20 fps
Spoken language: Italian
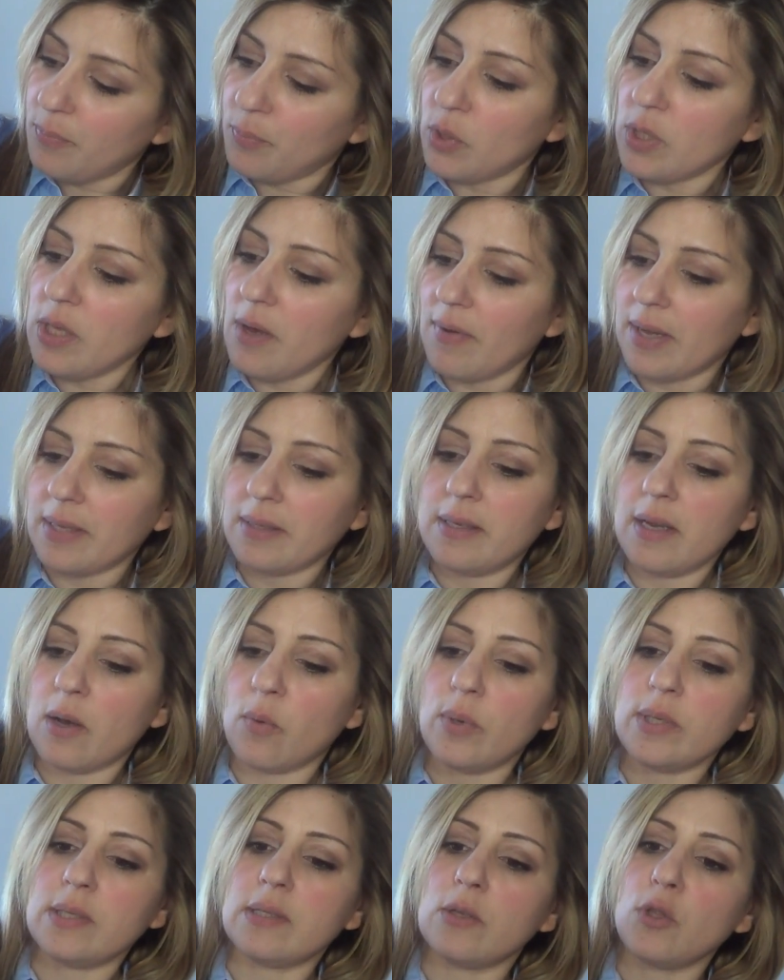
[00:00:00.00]
e poi davanti ha
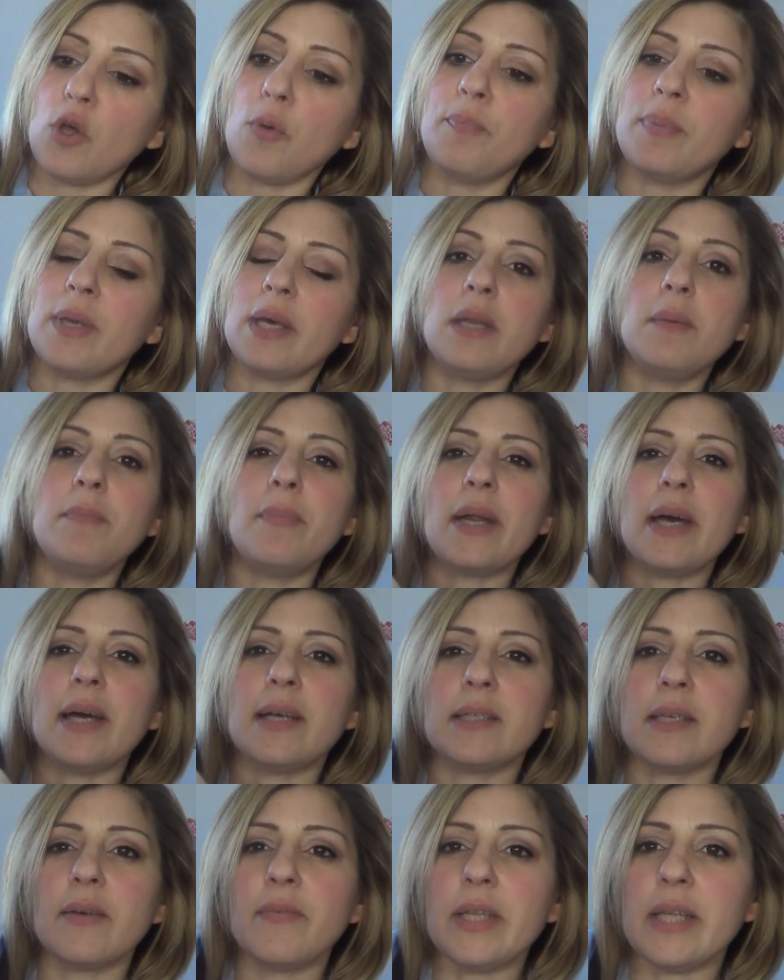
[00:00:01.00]
questa doppia
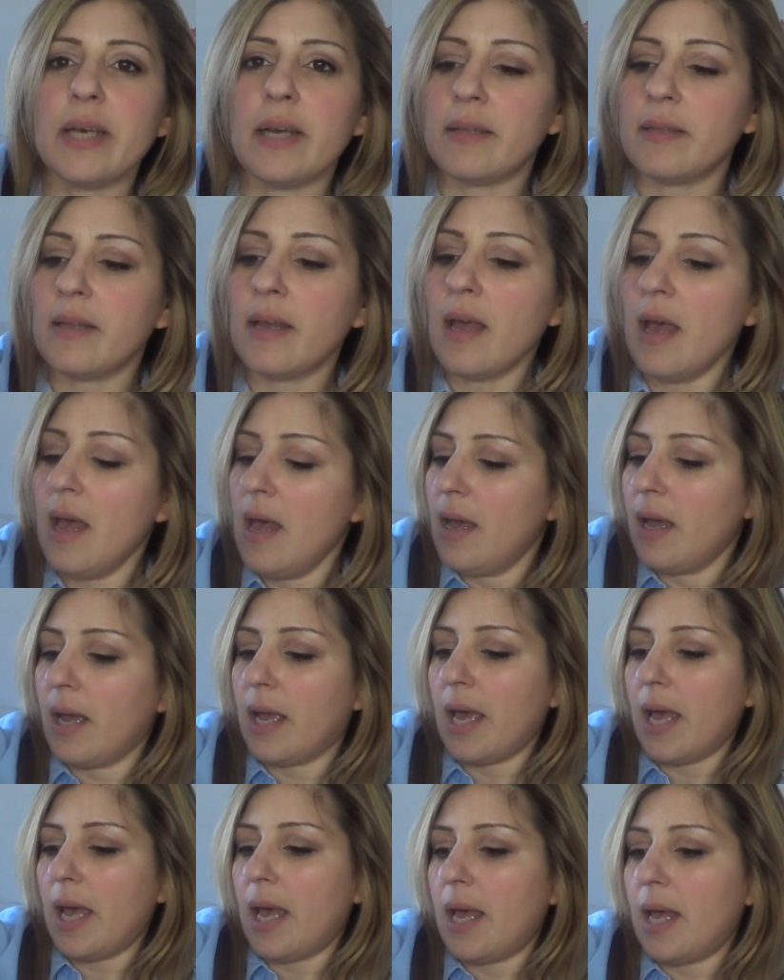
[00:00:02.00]
ripresa vedete
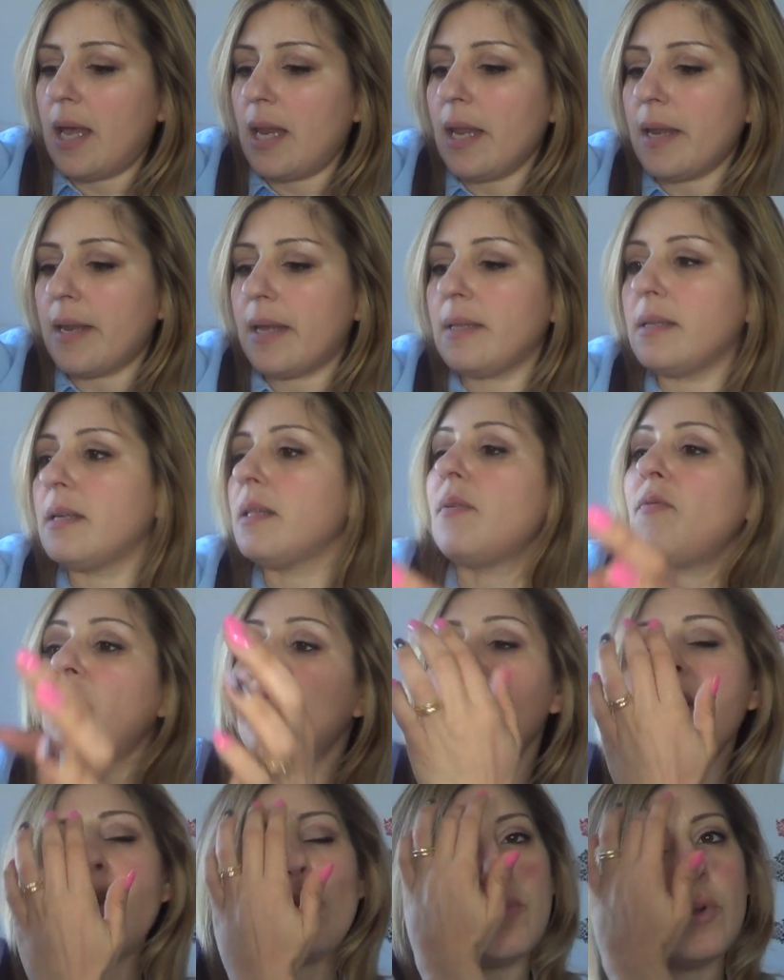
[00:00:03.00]
che le rende
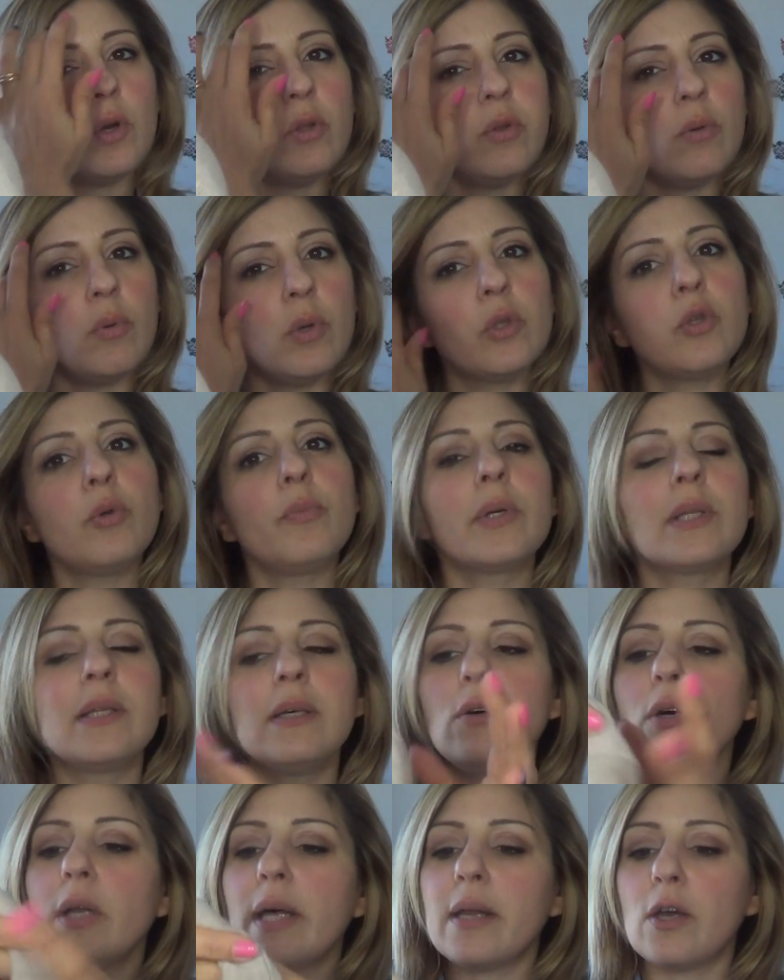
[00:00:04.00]
davvero molto molto
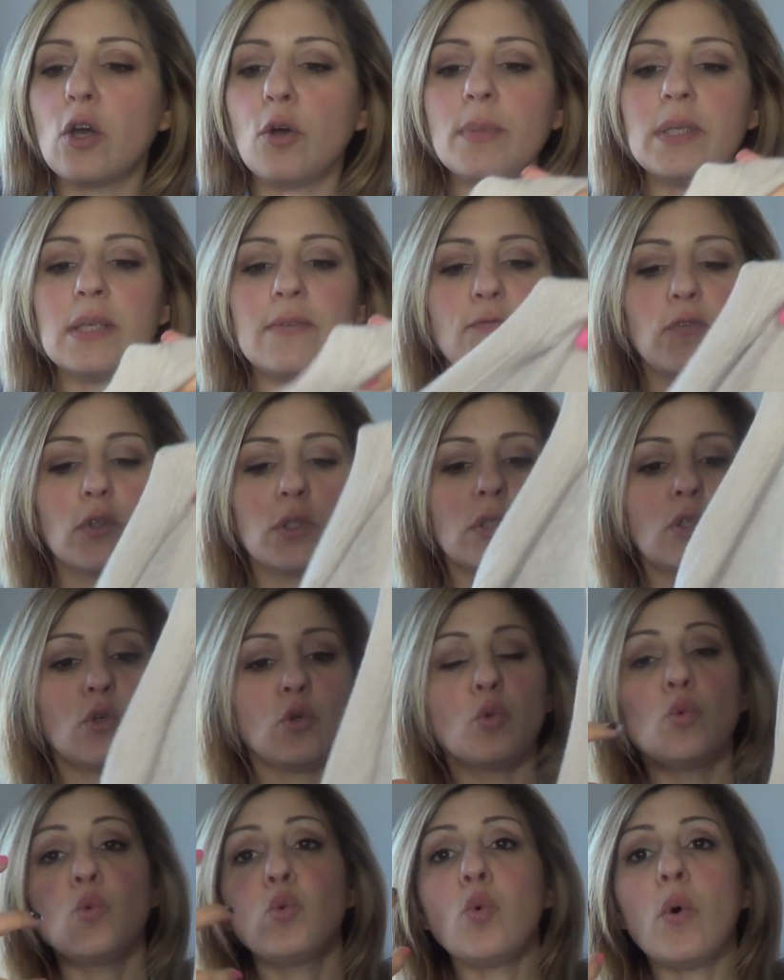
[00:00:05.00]
particolare come se
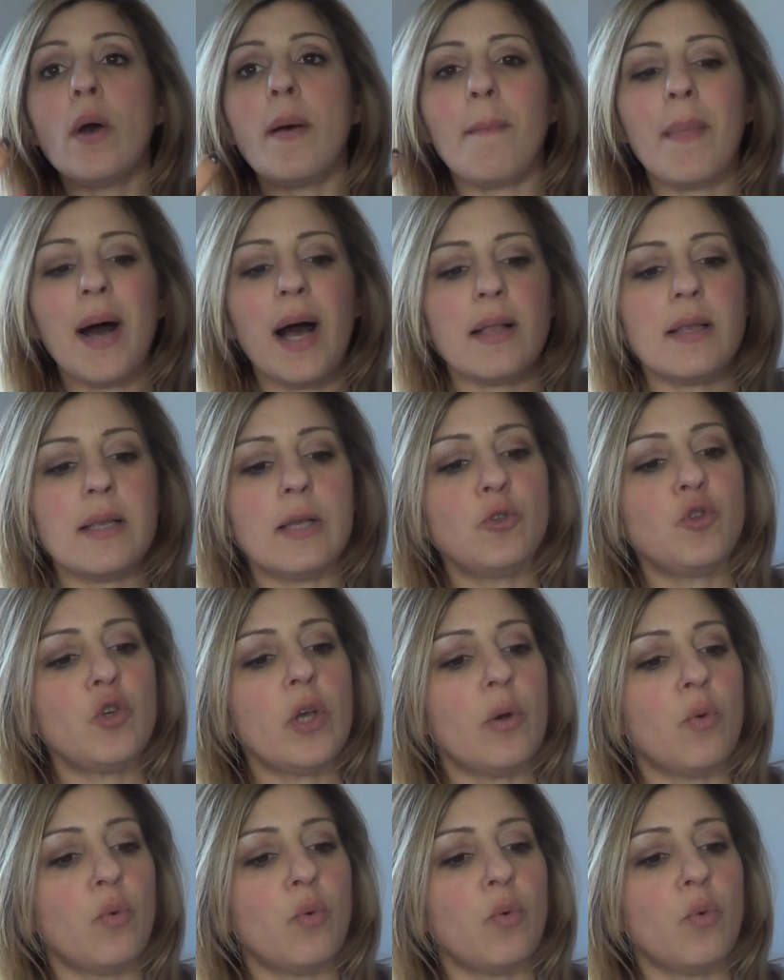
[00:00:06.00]
fossero due maglie cioè